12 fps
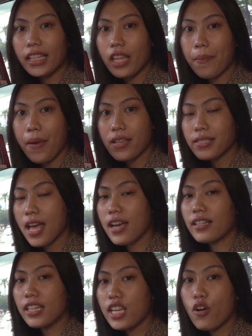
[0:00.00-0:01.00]
kita
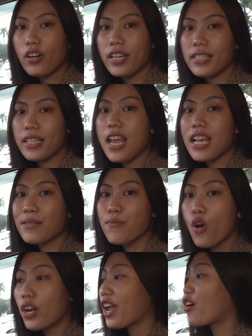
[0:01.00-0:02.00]
pasang di kondisi
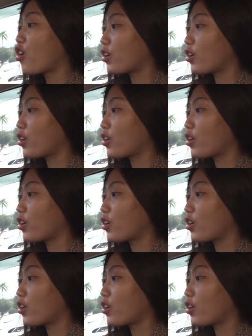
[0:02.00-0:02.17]
dashboard yang